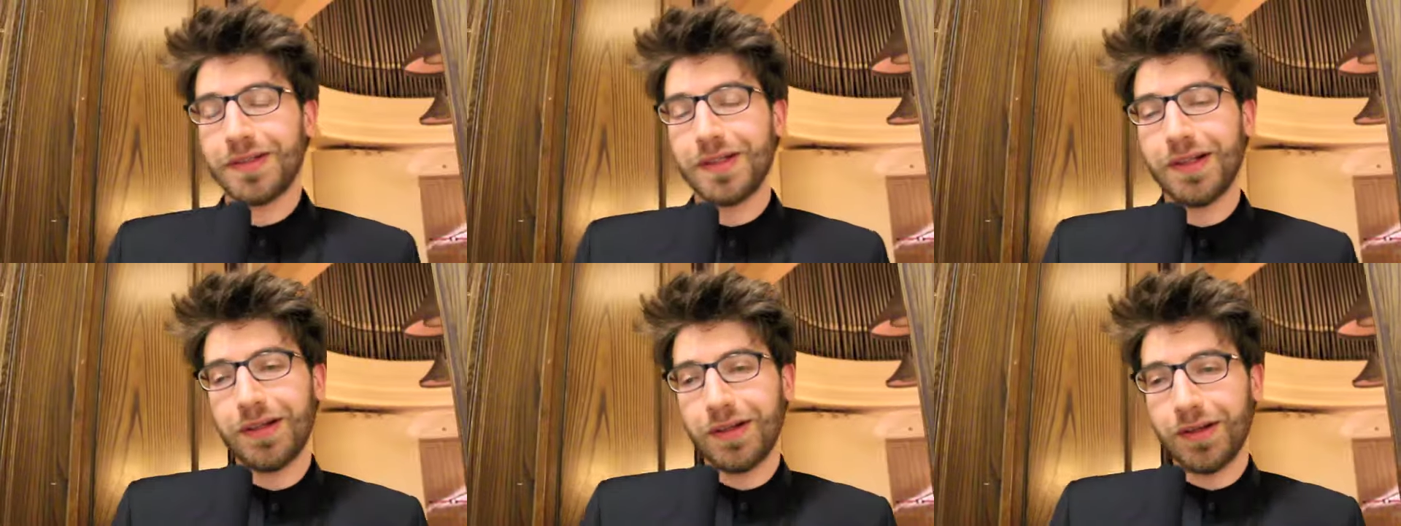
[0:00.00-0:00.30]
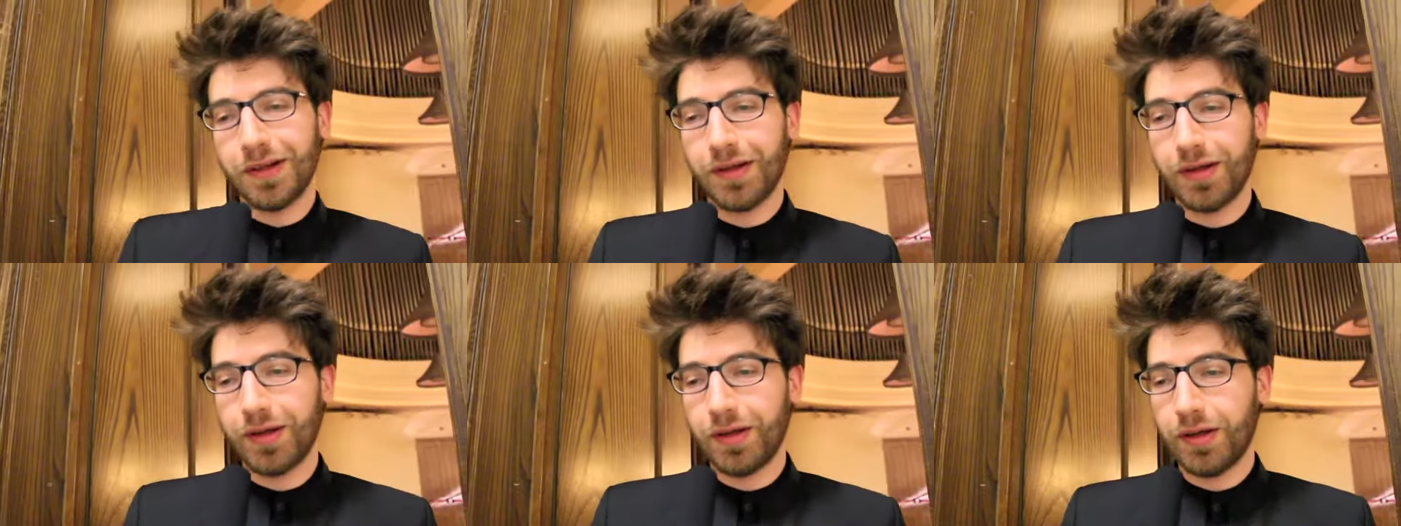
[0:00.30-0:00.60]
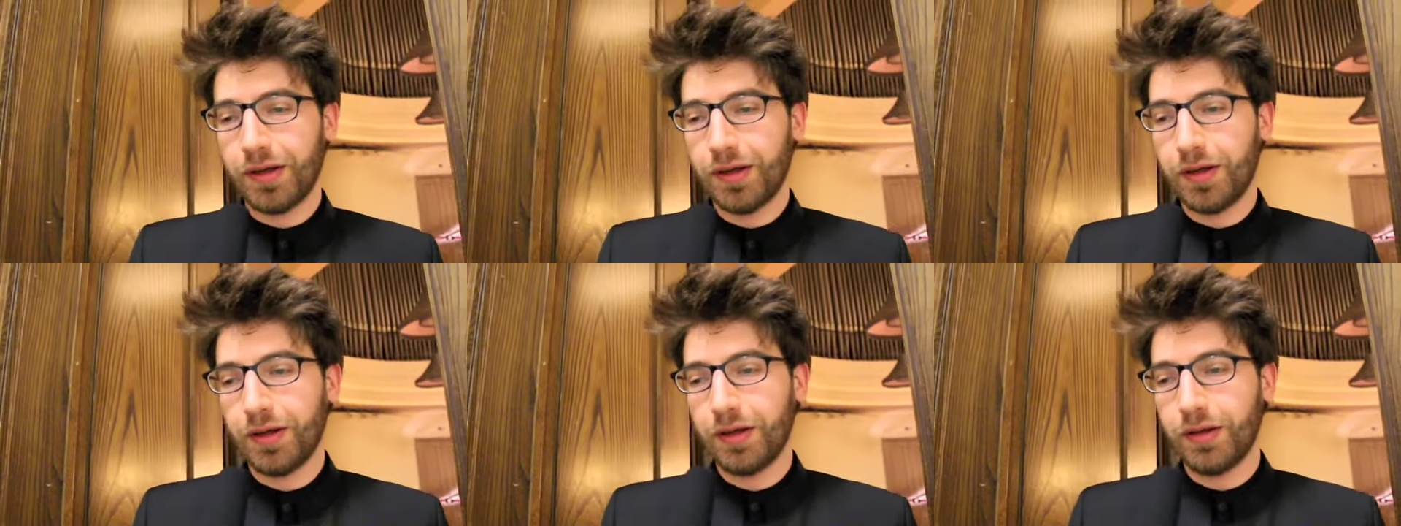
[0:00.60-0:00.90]
Caselli
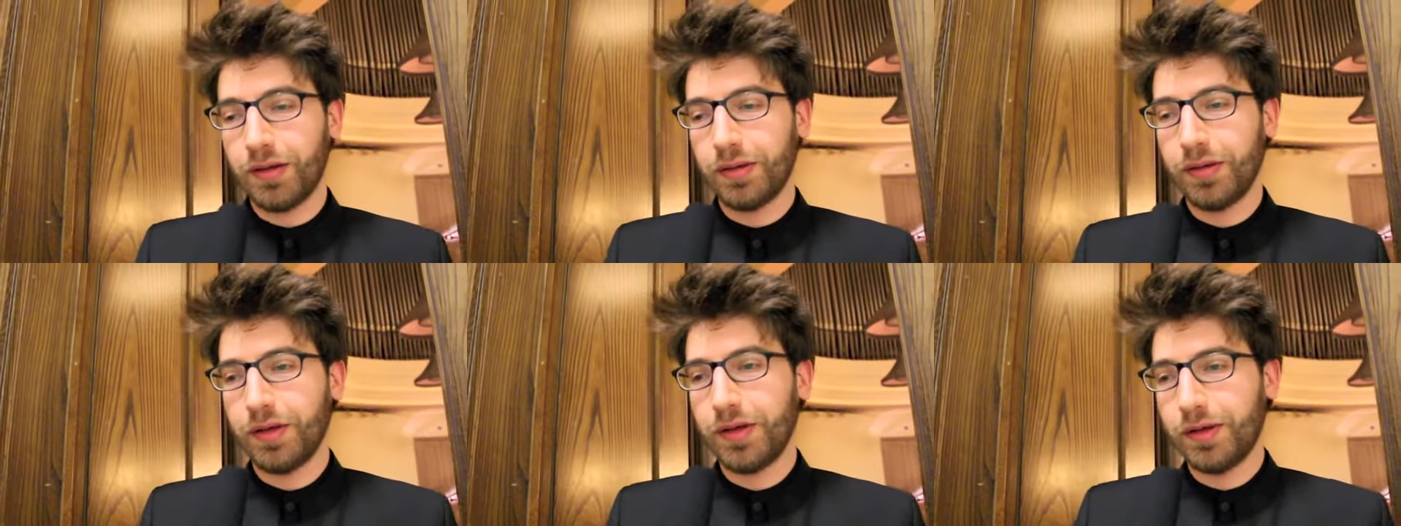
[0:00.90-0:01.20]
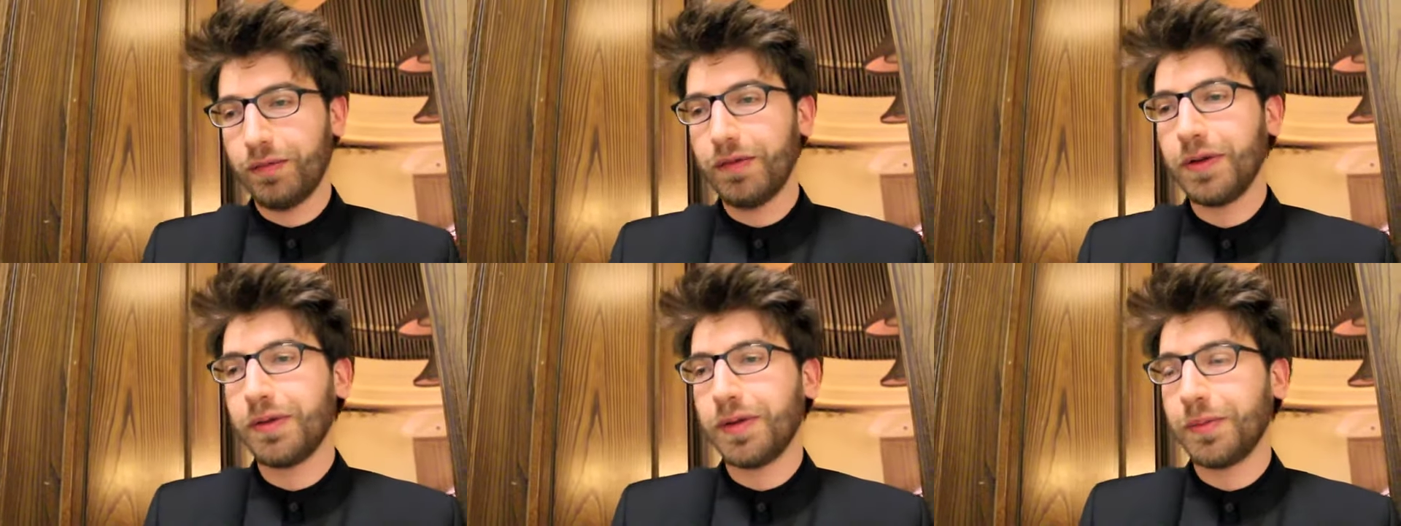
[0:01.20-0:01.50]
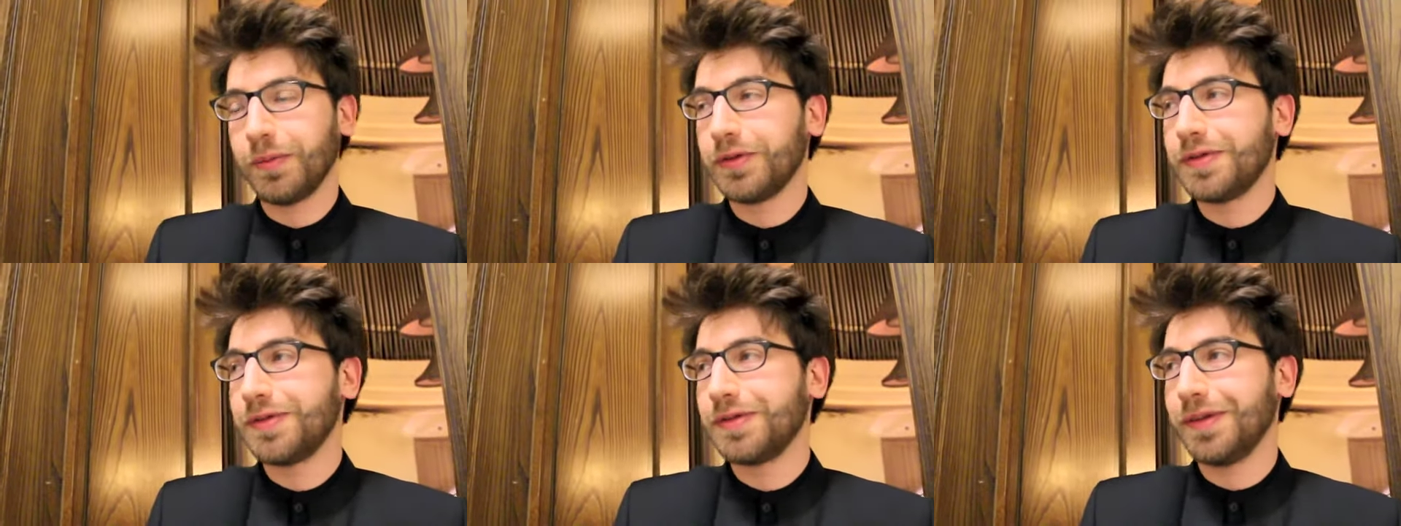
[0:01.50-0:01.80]
è, è, è
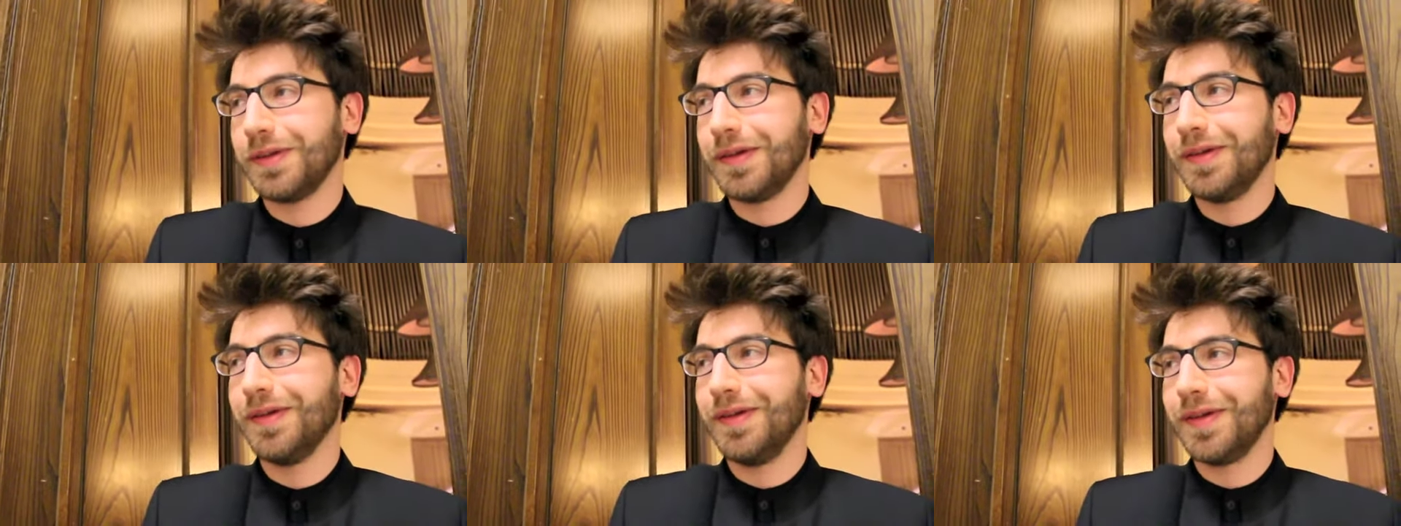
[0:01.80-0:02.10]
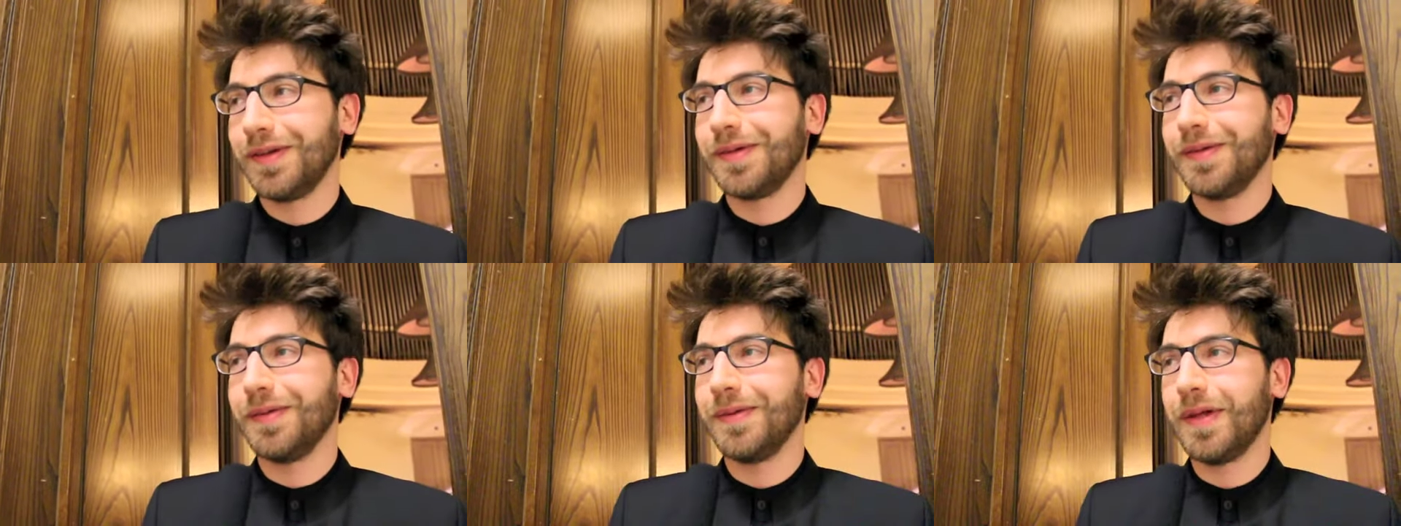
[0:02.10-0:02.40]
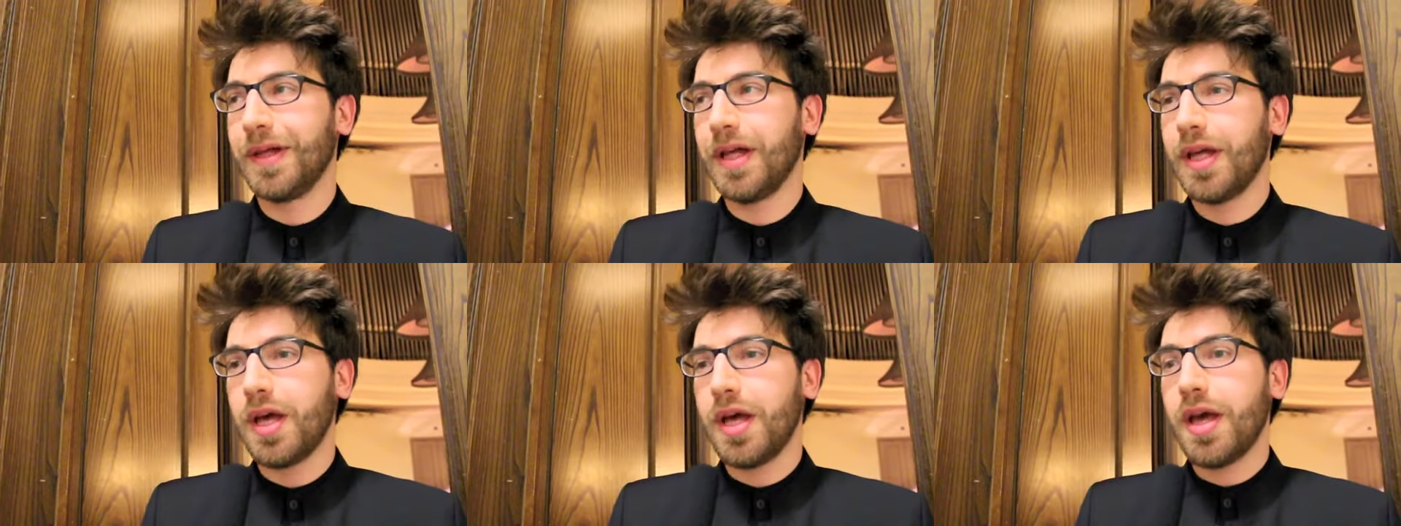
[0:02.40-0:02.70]
davvero un'emozione
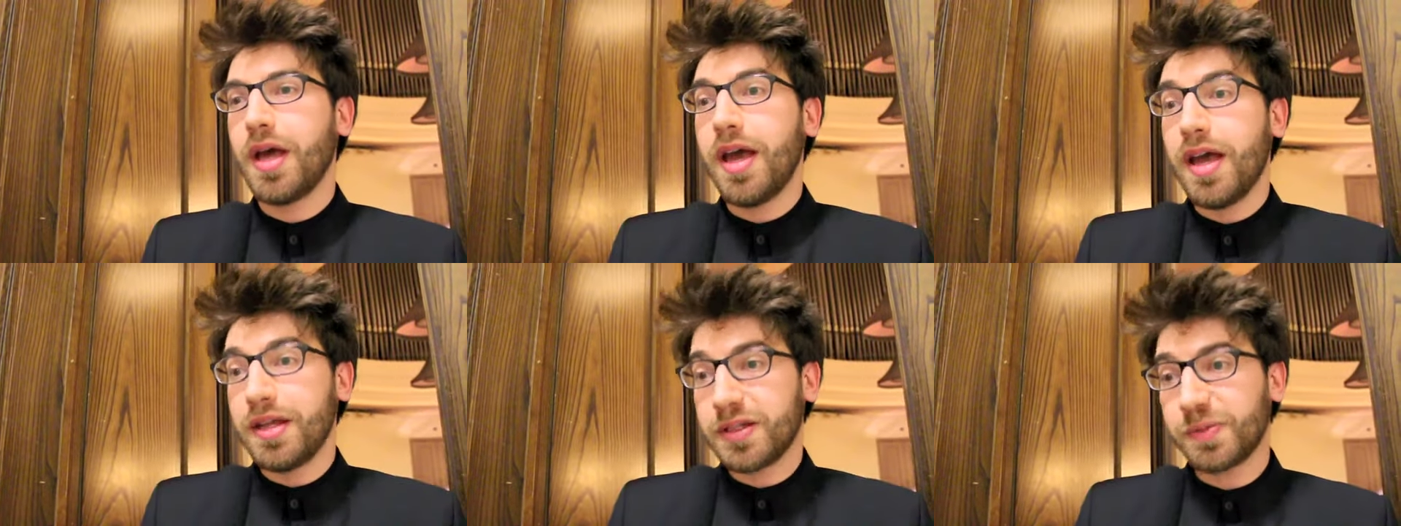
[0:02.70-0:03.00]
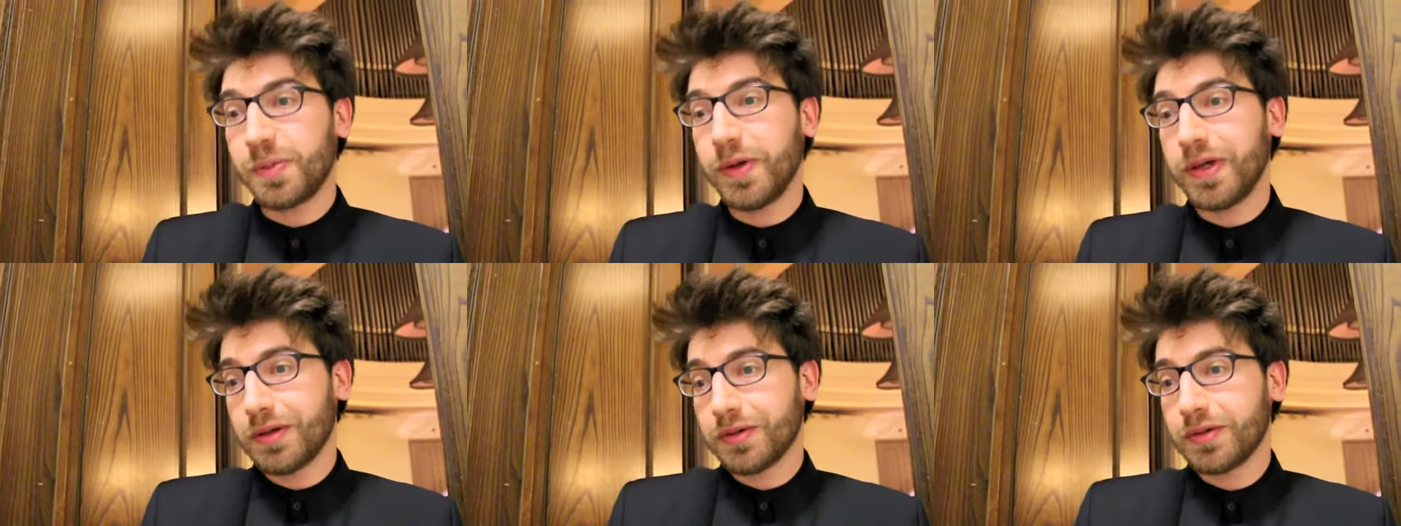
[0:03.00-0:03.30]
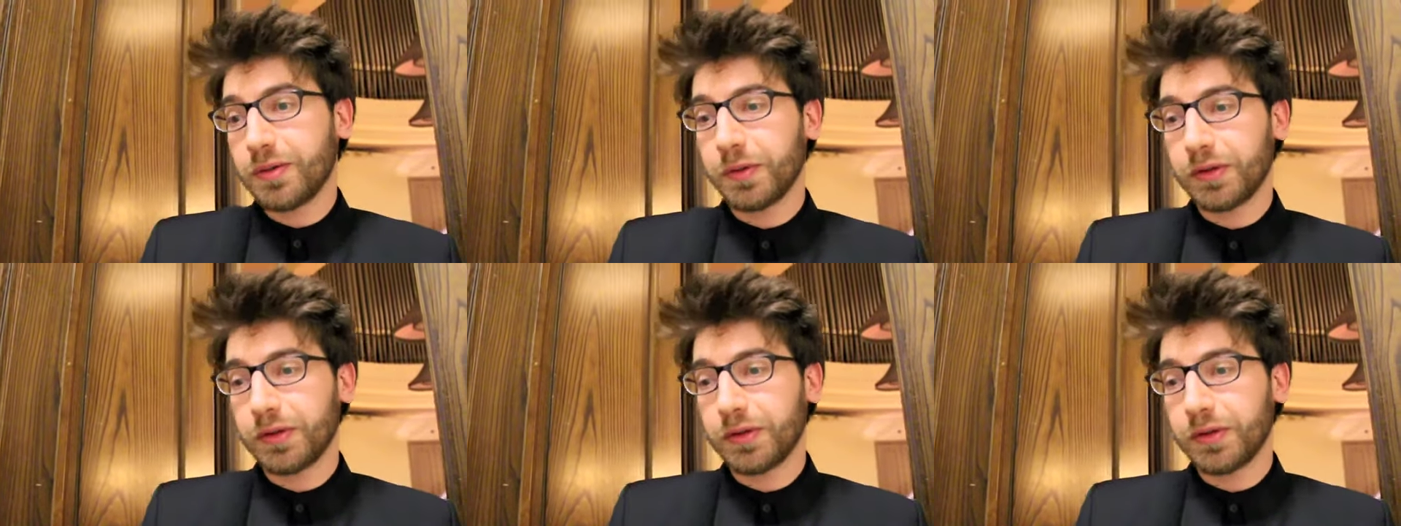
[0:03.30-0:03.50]
ecco. e spero